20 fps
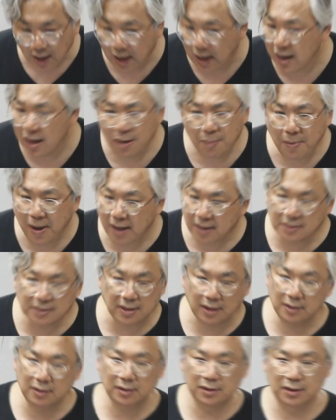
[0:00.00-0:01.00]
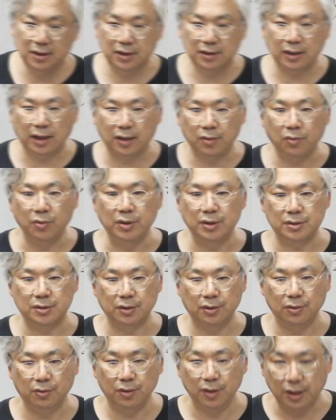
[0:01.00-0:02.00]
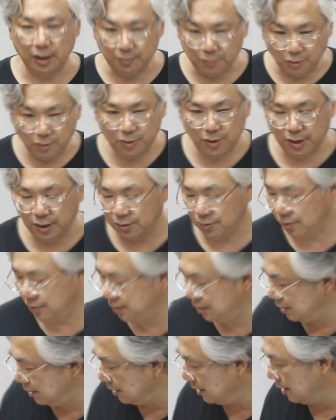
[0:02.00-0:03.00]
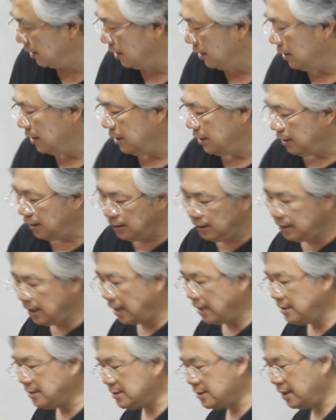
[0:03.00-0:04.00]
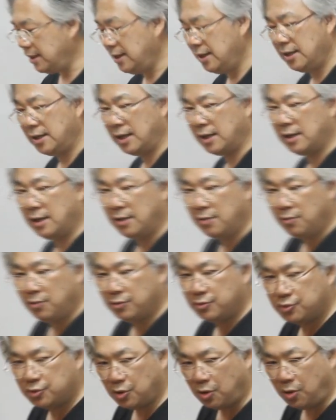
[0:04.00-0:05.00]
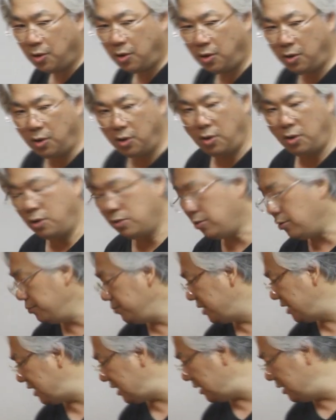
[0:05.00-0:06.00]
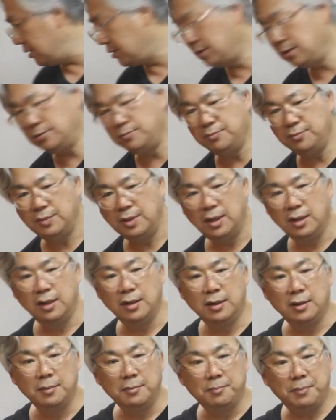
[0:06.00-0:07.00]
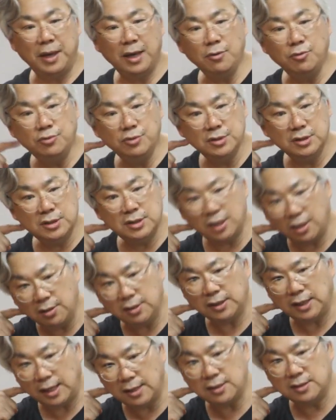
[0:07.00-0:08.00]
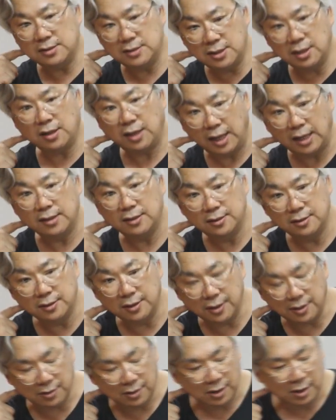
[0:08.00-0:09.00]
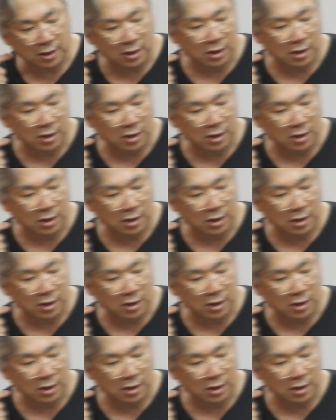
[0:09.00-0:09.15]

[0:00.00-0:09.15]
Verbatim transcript: 알바생들이 따로 있어요. 해볼게요. 이 단체에 가갖고 조금 찔끔 배운 척 닦은 척 하는 거예요.